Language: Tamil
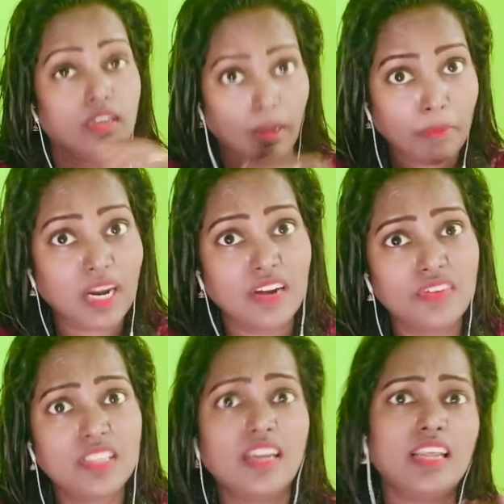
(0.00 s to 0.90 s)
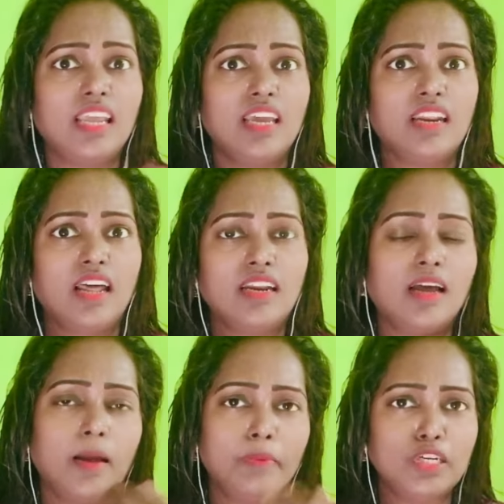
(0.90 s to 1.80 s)
நம்ம கணவர் தானே கேட்குறாரு
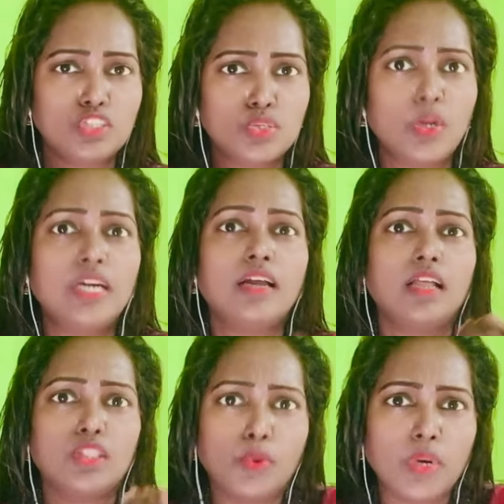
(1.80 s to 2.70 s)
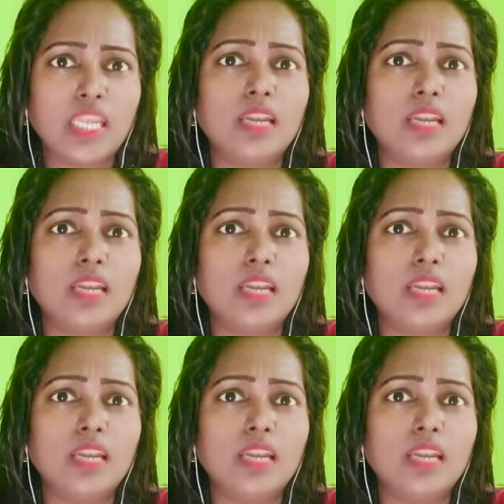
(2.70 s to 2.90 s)
அப்படின்னு சொல்லிட்டு அந்த ஒரு